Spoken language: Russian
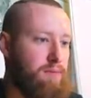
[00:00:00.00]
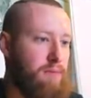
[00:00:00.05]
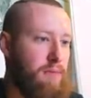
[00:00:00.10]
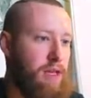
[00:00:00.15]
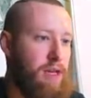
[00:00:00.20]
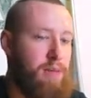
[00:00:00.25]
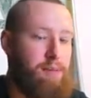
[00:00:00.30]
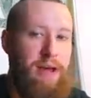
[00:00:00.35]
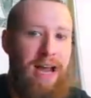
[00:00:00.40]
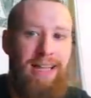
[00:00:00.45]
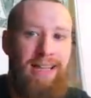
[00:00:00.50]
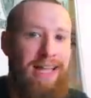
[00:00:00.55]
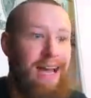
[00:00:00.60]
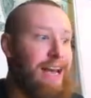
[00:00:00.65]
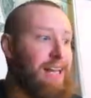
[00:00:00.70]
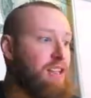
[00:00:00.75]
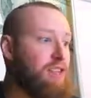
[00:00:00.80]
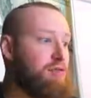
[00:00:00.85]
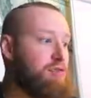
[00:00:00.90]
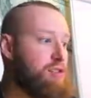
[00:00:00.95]
Ребята,
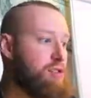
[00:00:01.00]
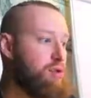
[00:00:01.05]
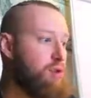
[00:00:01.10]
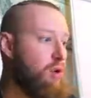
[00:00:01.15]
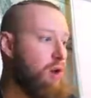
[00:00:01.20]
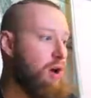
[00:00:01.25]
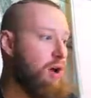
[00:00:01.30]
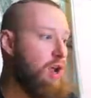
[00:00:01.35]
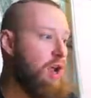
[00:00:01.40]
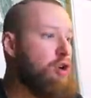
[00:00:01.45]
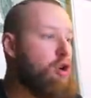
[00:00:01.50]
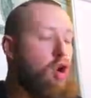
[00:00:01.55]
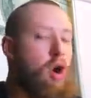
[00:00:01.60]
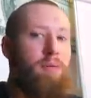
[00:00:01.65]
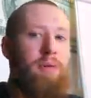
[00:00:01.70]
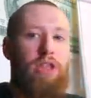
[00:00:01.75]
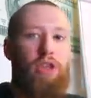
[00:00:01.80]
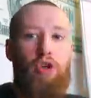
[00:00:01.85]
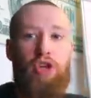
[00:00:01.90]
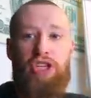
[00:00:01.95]
это все.
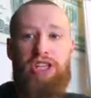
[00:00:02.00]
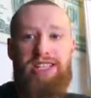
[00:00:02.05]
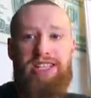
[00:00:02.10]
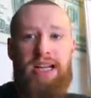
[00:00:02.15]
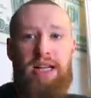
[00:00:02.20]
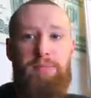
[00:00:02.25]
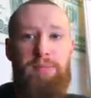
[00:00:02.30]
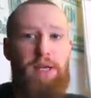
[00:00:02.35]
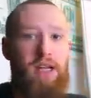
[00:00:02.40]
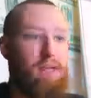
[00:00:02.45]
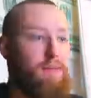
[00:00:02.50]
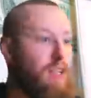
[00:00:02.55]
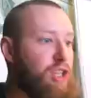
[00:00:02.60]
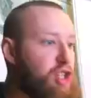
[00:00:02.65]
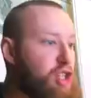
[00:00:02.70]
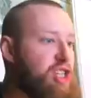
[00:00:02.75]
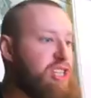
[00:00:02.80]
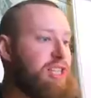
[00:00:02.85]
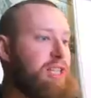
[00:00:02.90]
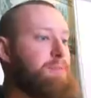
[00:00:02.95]
Рома тоже скальпировал,
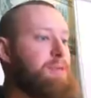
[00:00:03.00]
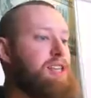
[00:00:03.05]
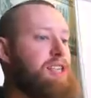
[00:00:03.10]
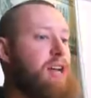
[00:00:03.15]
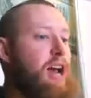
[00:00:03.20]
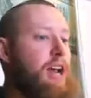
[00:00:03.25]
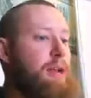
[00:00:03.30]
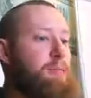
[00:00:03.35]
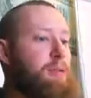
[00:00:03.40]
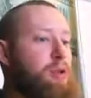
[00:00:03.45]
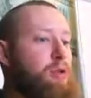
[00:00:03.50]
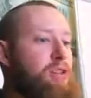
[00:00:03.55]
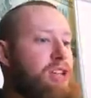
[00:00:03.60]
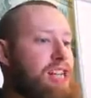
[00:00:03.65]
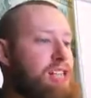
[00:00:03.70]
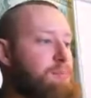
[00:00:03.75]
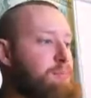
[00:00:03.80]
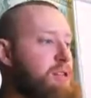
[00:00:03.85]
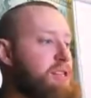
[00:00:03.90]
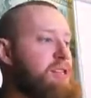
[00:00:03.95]
чисто по скальпингу.
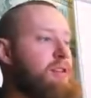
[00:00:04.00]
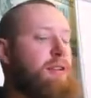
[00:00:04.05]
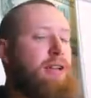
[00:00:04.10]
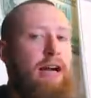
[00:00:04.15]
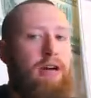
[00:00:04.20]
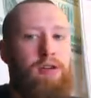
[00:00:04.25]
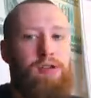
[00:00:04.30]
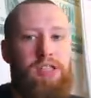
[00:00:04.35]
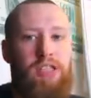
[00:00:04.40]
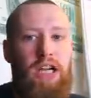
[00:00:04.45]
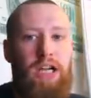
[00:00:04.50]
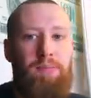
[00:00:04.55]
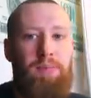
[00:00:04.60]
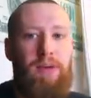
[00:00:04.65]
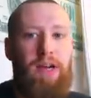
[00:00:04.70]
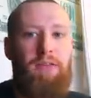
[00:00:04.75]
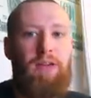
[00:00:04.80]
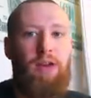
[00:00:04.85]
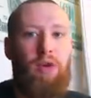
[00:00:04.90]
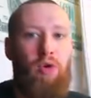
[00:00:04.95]
Я спросил, как он
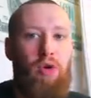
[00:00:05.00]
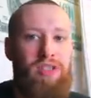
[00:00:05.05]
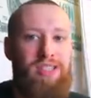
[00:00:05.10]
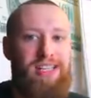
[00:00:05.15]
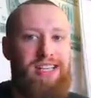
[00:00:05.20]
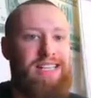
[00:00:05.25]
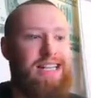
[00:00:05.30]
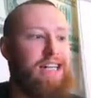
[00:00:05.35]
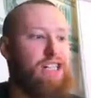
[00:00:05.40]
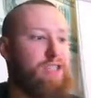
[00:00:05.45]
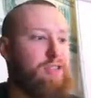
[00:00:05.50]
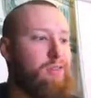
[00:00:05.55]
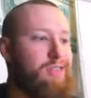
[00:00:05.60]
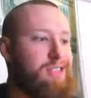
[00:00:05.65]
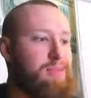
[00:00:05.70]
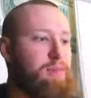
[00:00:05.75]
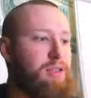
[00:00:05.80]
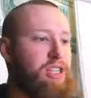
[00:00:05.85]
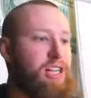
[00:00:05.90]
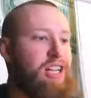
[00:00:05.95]
скальпировал. Он сказал, что он
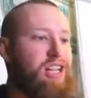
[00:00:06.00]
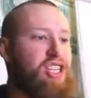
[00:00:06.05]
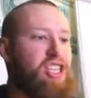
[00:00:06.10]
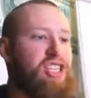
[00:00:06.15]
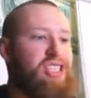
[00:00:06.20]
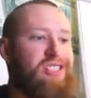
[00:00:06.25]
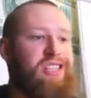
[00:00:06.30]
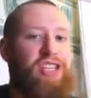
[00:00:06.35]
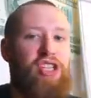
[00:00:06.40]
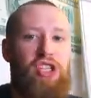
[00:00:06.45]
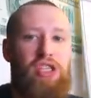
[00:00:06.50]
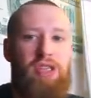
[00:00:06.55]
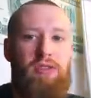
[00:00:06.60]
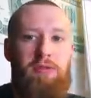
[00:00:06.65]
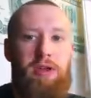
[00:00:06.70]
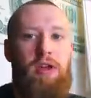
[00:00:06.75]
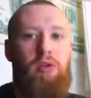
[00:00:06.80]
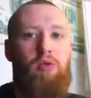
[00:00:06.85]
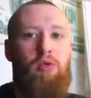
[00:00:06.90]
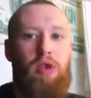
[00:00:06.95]
смотрел
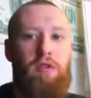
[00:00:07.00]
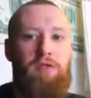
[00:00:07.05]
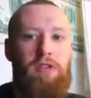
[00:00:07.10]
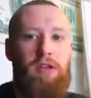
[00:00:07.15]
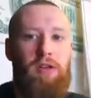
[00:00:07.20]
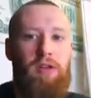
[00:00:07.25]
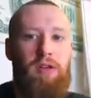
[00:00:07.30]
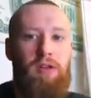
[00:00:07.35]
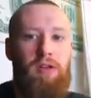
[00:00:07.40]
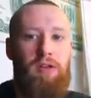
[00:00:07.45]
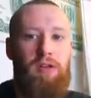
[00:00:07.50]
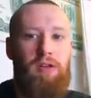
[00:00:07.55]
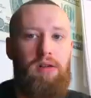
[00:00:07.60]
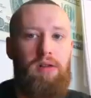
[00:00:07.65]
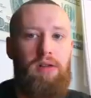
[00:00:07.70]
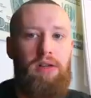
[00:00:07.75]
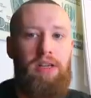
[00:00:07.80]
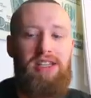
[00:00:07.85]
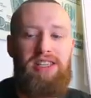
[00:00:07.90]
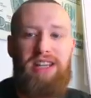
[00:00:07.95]
6-часовые уровни.
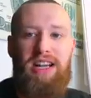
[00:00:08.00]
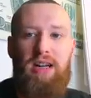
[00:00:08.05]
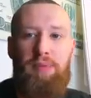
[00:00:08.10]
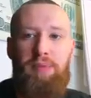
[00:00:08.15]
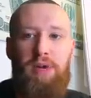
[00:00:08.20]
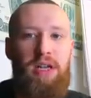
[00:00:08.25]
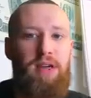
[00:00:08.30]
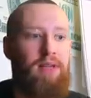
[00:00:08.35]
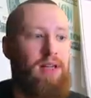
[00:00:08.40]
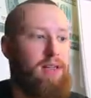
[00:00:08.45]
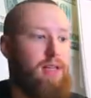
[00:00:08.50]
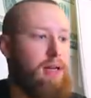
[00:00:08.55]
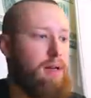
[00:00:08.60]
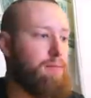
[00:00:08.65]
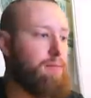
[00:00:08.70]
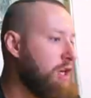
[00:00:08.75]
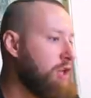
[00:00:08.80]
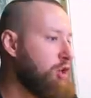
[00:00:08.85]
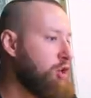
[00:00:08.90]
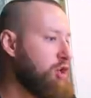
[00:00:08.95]
И скальпировал
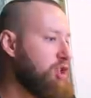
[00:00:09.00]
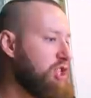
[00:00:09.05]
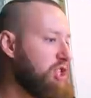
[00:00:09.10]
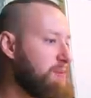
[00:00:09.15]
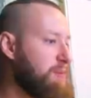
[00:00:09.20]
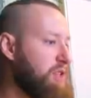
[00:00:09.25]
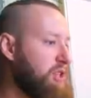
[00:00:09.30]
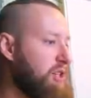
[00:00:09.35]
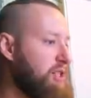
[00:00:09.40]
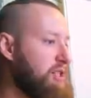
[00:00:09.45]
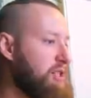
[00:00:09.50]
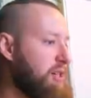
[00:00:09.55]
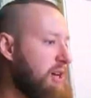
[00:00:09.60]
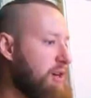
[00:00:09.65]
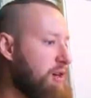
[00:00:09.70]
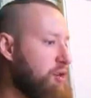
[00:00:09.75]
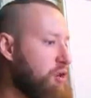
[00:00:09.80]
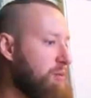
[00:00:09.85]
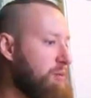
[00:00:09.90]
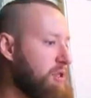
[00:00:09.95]
там. Тоже смотрите,
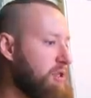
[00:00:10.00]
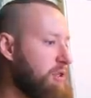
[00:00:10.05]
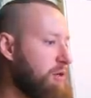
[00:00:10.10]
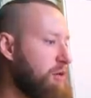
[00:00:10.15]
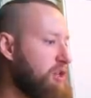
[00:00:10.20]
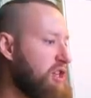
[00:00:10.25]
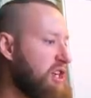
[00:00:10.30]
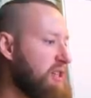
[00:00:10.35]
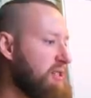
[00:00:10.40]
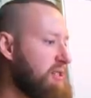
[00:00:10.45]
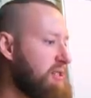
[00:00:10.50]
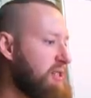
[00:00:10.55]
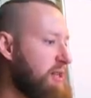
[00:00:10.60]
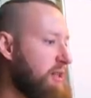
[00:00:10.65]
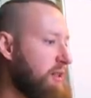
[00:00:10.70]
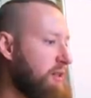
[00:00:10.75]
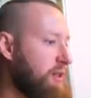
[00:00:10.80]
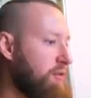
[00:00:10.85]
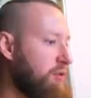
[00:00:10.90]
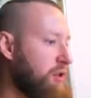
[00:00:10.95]
как Рома заключал
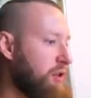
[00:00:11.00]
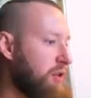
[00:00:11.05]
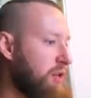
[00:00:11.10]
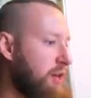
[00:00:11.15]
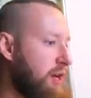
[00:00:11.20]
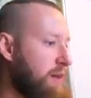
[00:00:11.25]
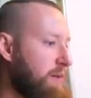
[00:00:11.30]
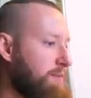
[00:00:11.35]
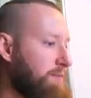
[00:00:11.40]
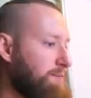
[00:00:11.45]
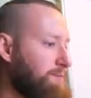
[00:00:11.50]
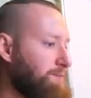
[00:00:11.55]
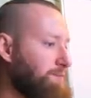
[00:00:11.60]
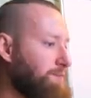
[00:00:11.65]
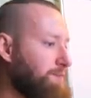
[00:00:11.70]
сделки вот на